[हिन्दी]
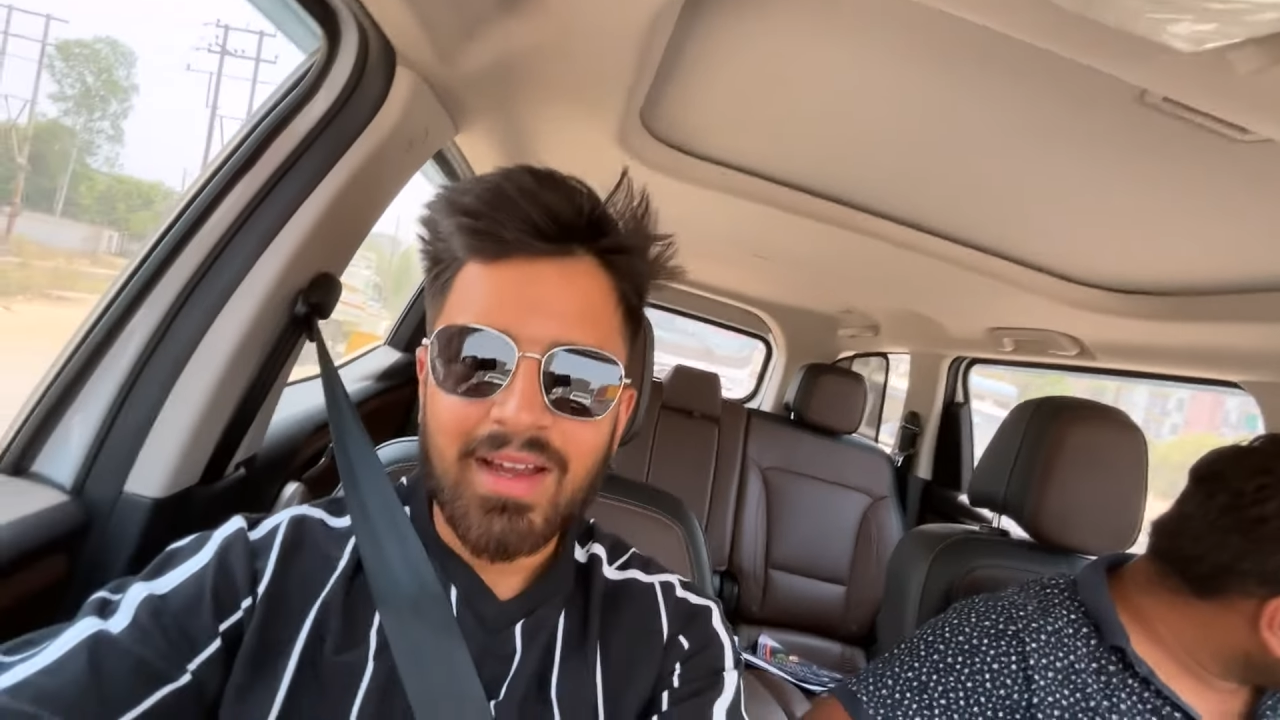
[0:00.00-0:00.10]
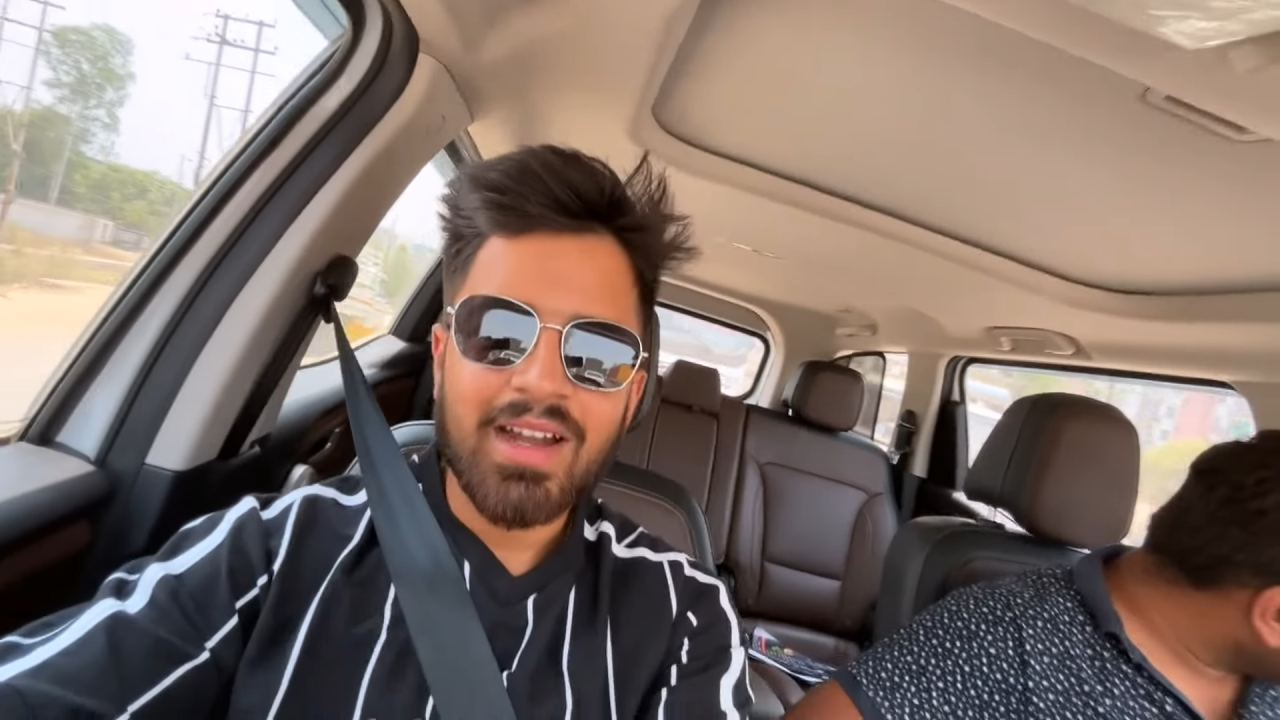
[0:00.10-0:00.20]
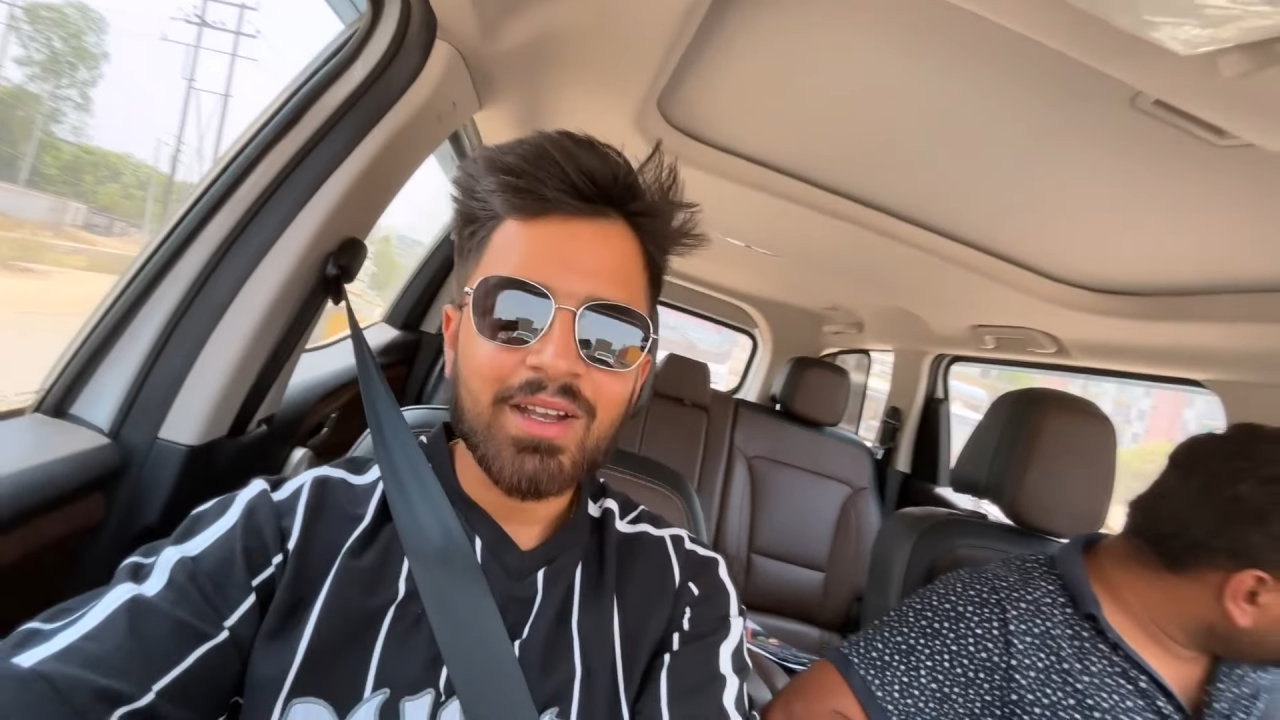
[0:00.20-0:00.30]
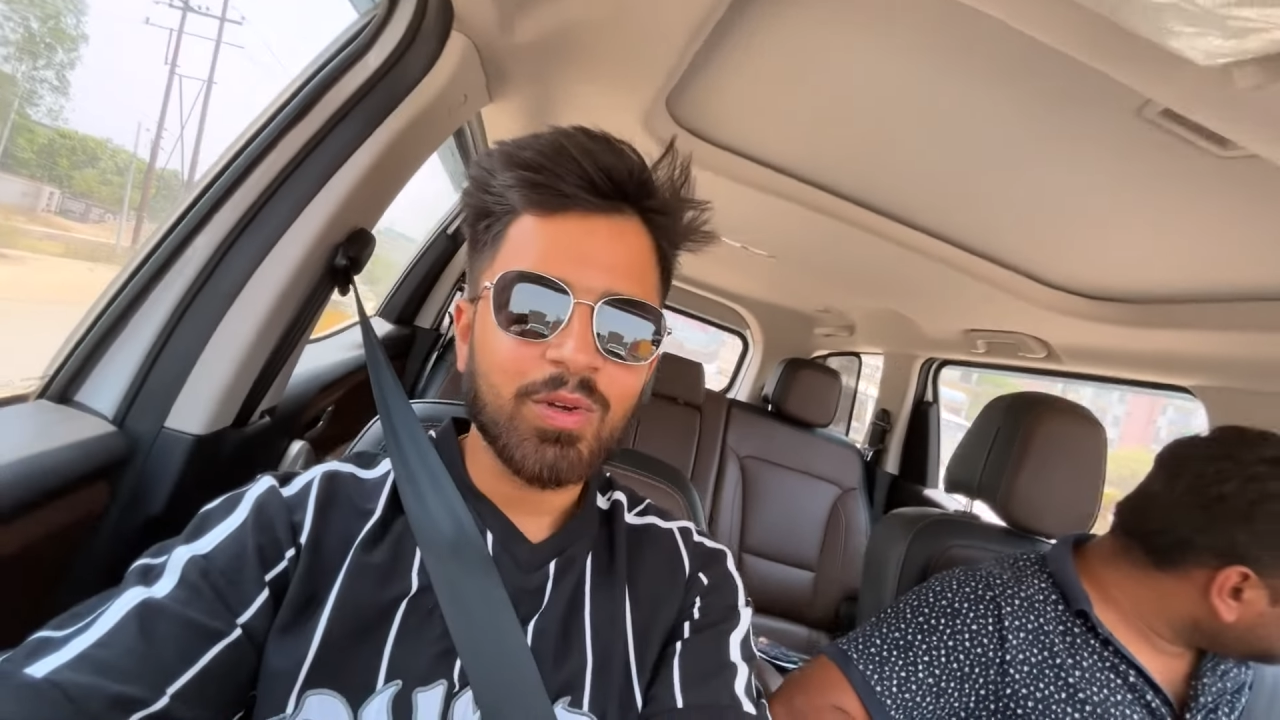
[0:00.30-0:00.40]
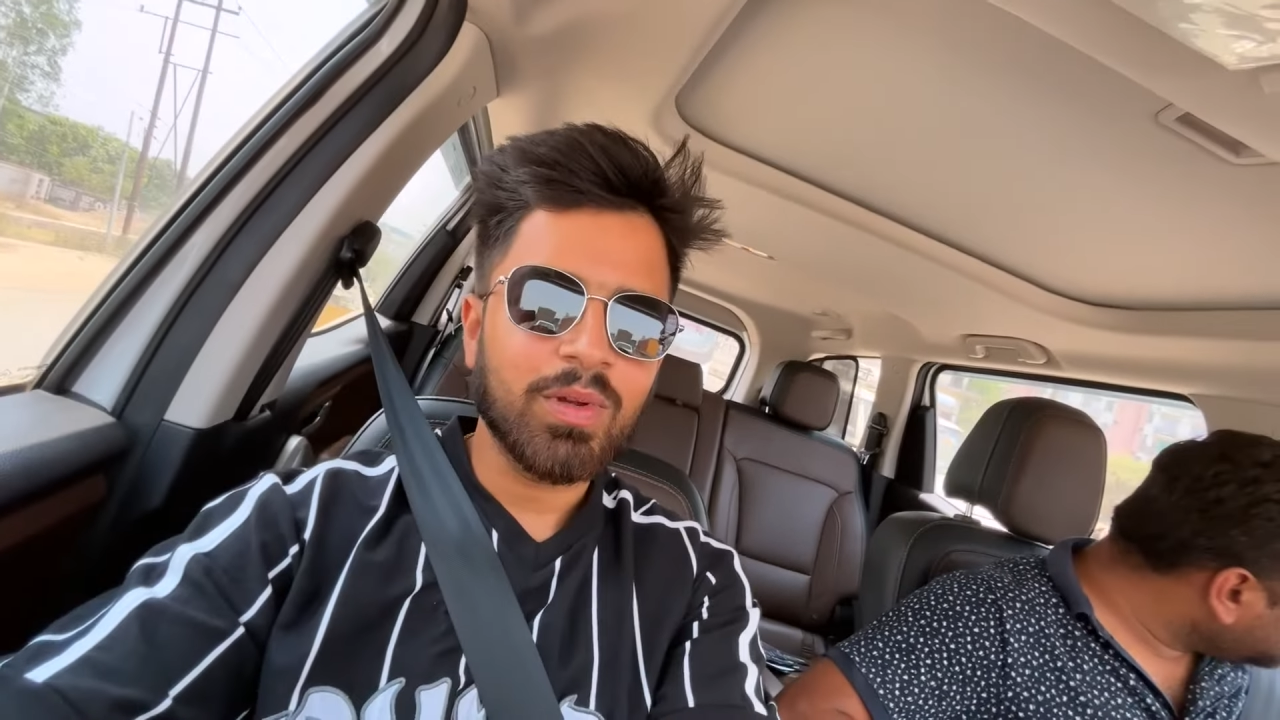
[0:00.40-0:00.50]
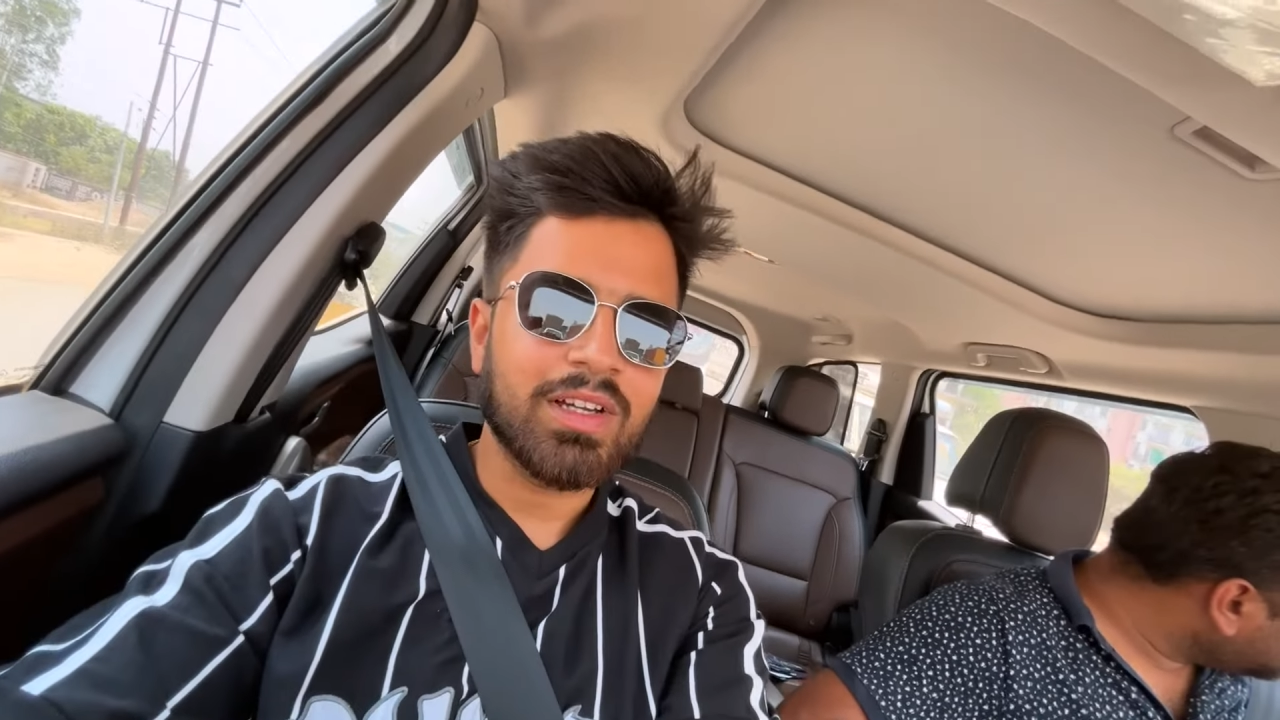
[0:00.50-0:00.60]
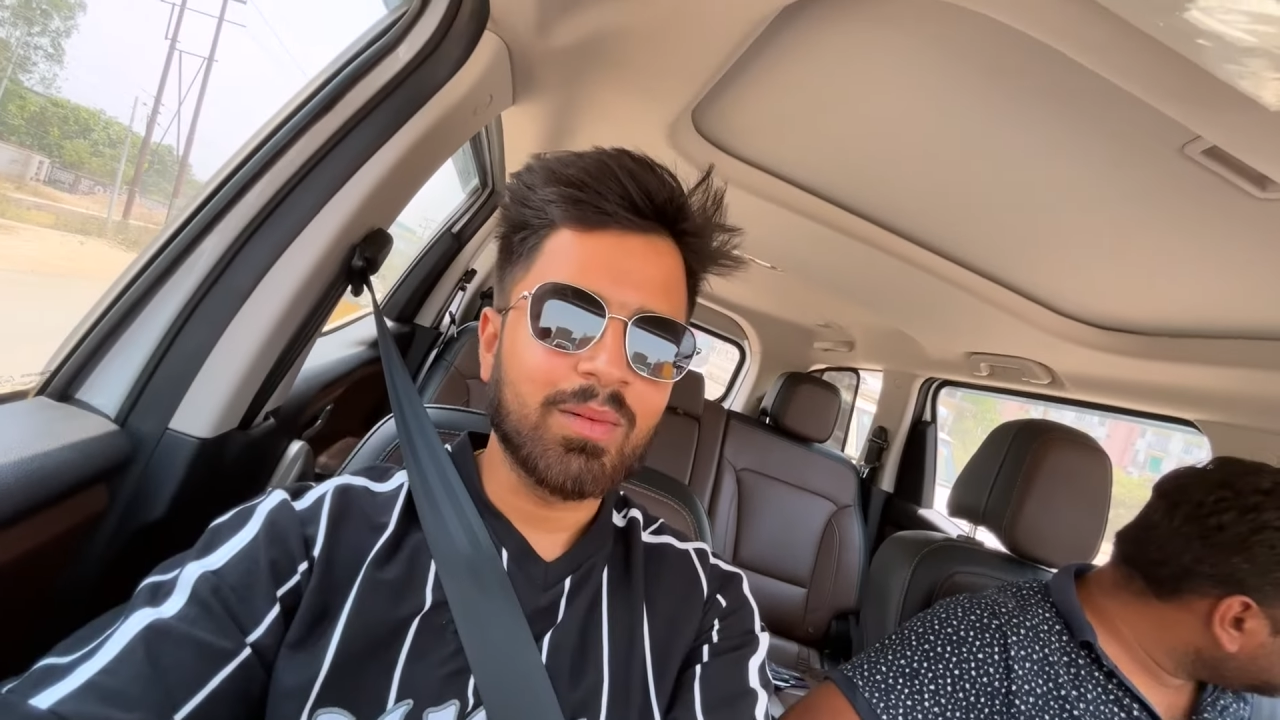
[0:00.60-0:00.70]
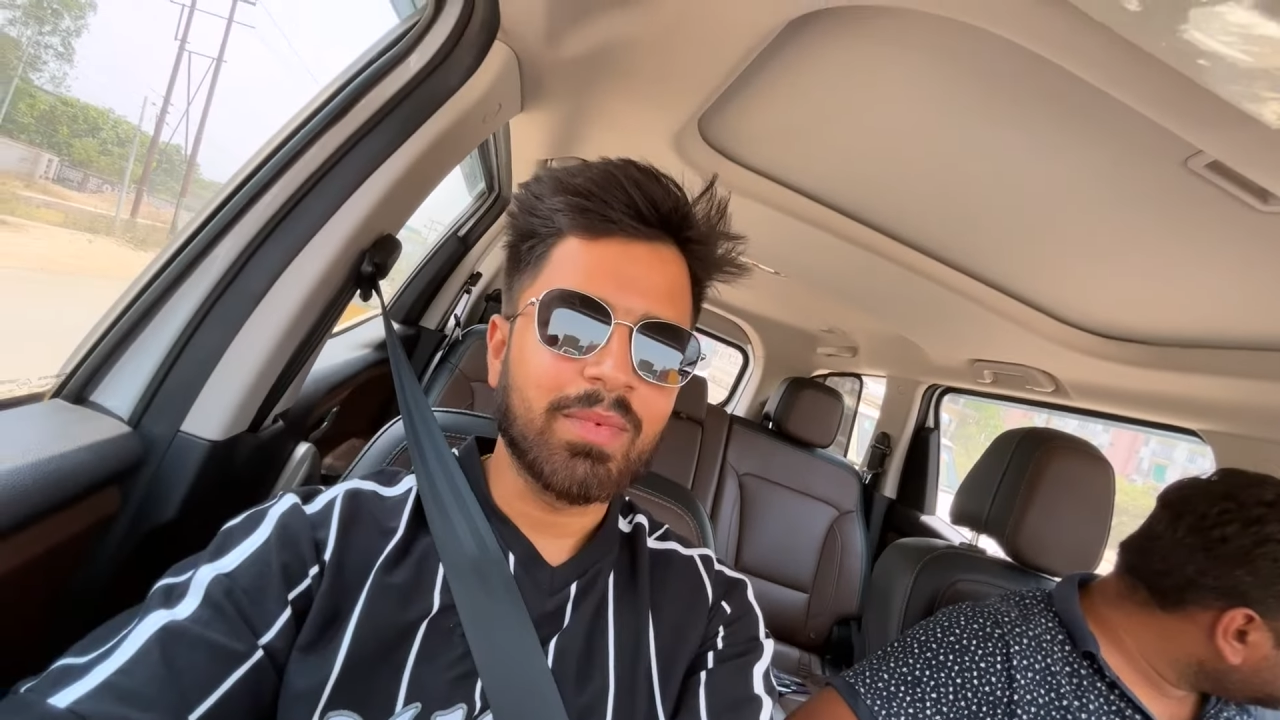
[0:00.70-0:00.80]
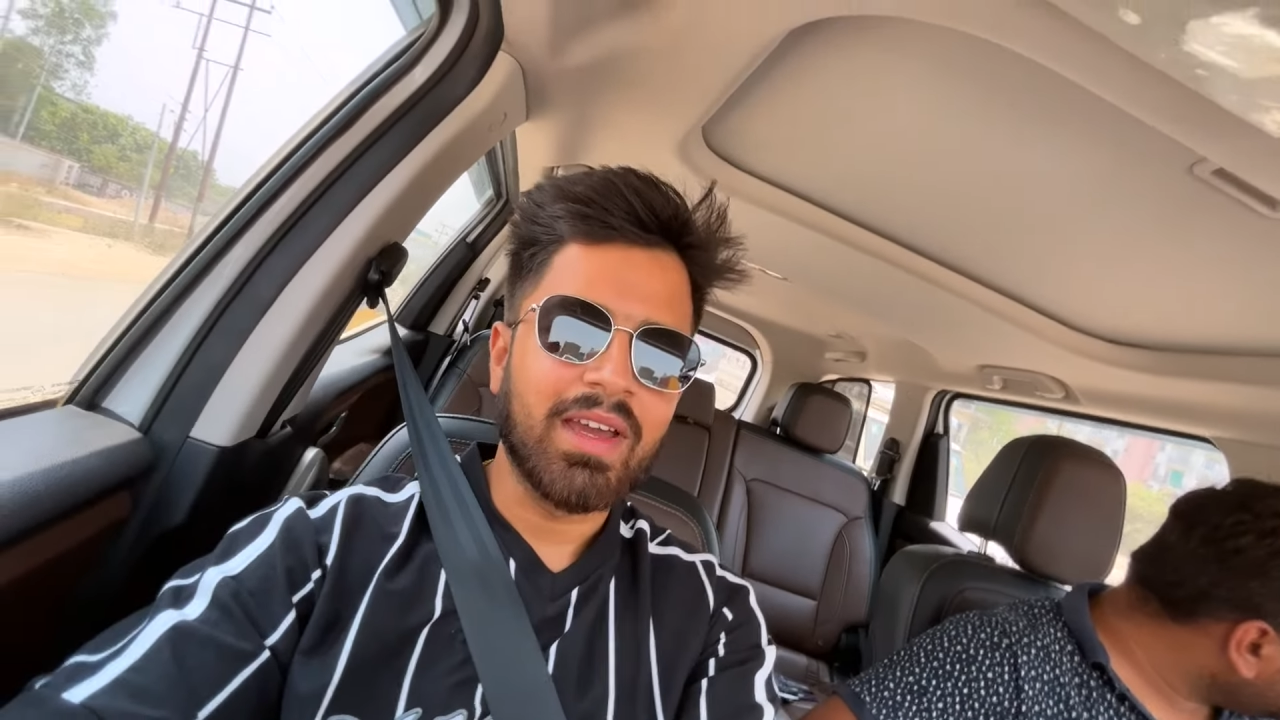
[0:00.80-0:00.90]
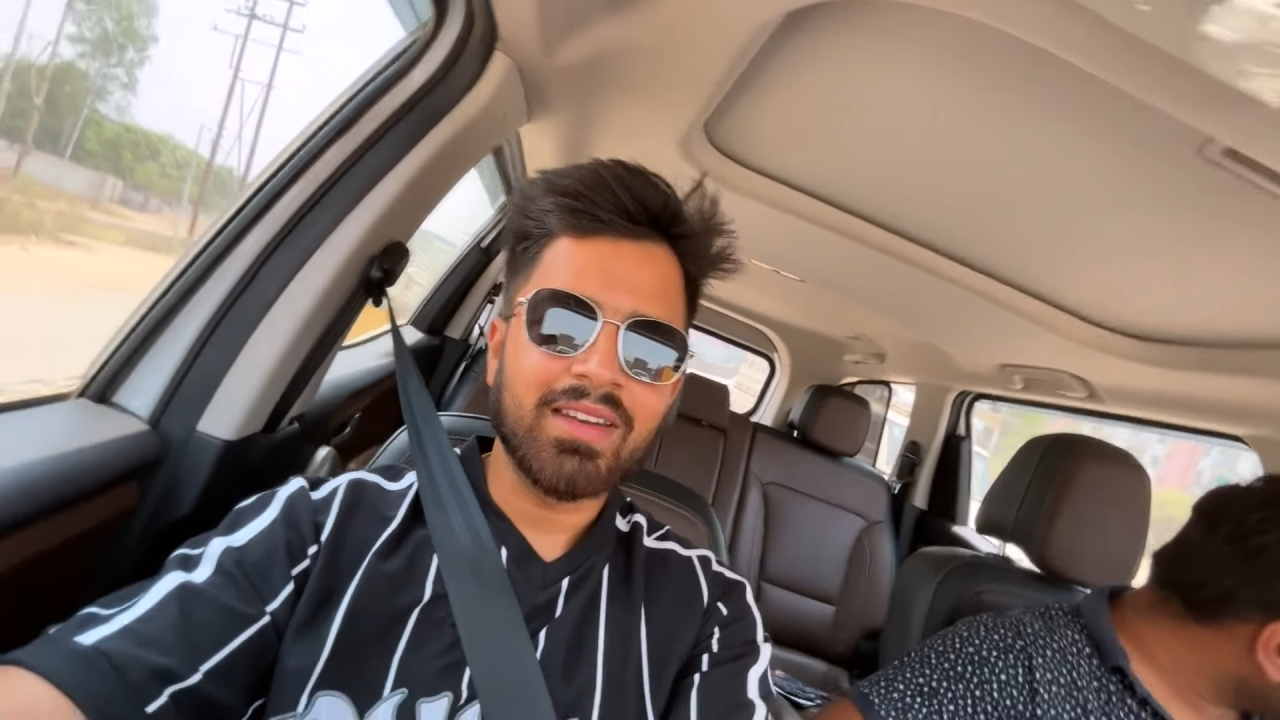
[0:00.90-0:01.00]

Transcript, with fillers: आर भी कम है